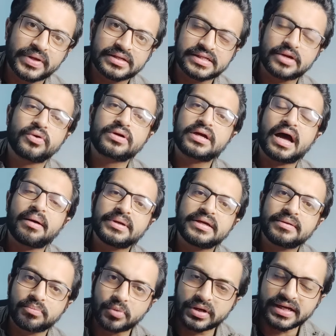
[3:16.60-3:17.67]
যাই হোক আমি
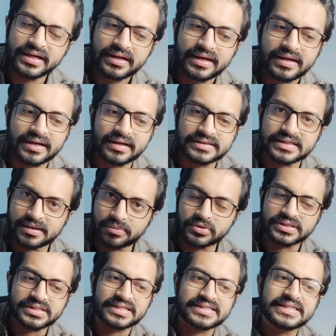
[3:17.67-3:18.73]
বলি যেটা
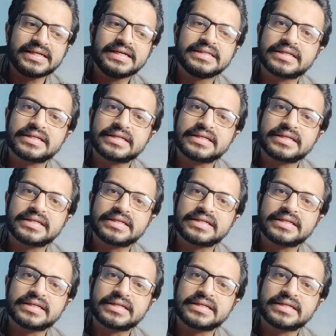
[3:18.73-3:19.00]
বলতে চাচ্ছি